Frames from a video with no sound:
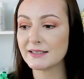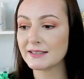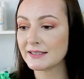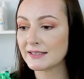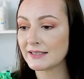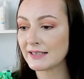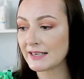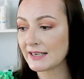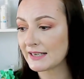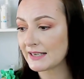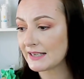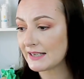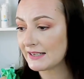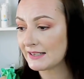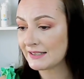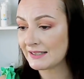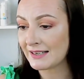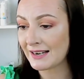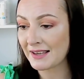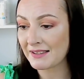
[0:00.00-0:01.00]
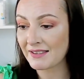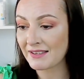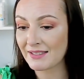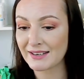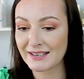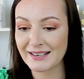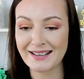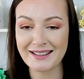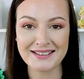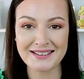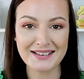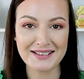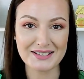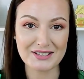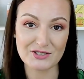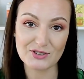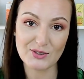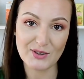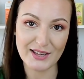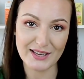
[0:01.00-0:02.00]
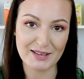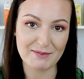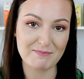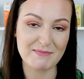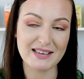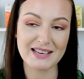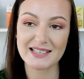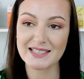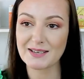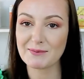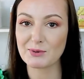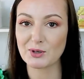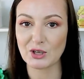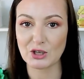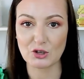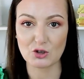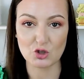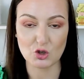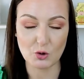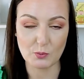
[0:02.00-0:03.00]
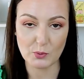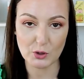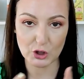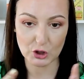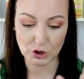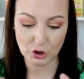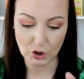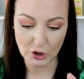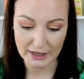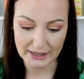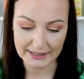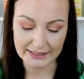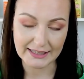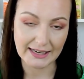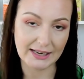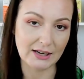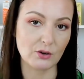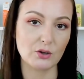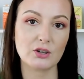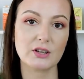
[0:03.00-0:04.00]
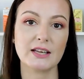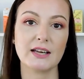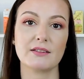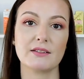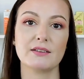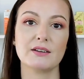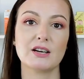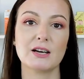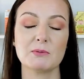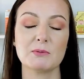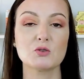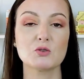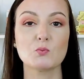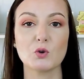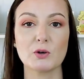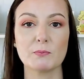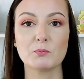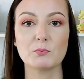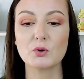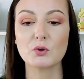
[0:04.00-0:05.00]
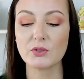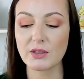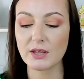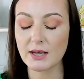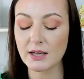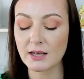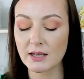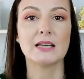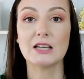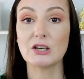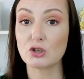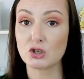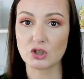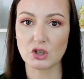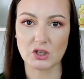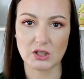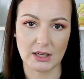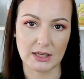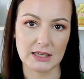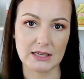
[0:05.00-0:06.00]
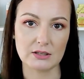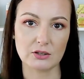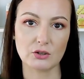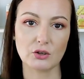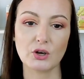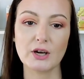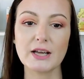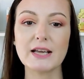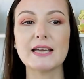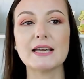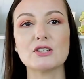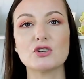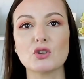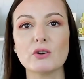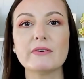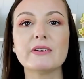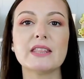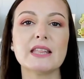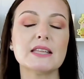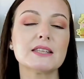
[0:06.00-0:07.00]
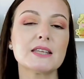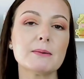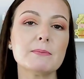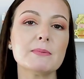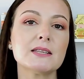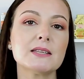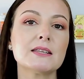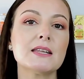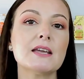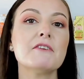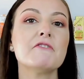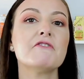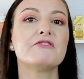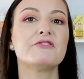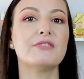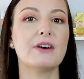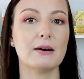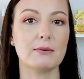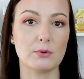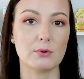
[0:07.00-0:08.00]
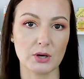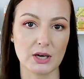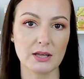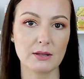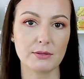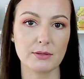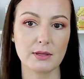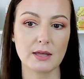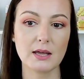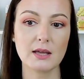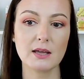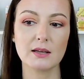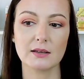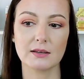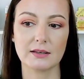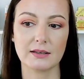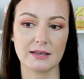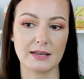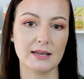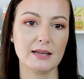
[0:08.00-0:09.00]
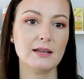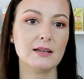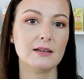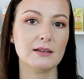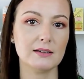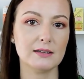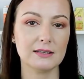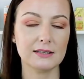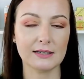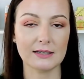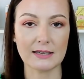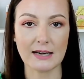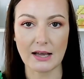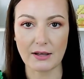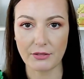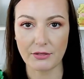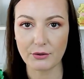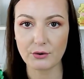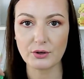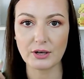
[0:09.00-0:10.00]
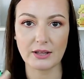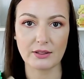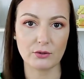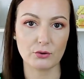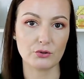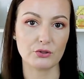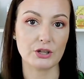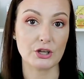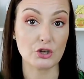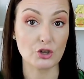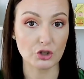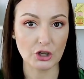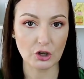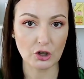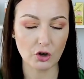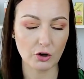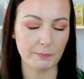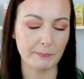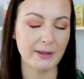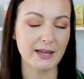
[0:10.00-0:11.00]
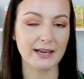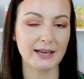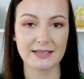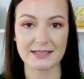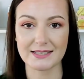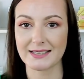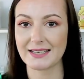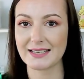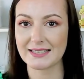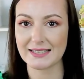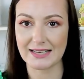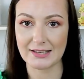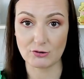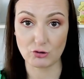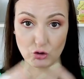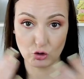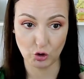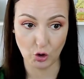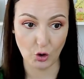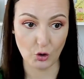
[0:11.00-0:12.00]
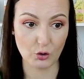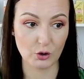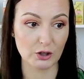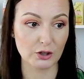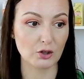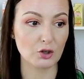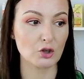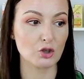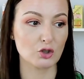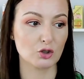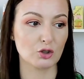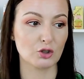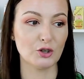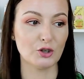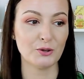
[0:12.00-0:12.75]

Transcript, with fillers: ni nada de nada. Estoy aquí en mi casa porque no soporto el calor que hace ahora mismo en Murcia y no estoy saliendo. Eso evidentemente favorece que la zona donde yo tengo pecas, que es en todo el rostro,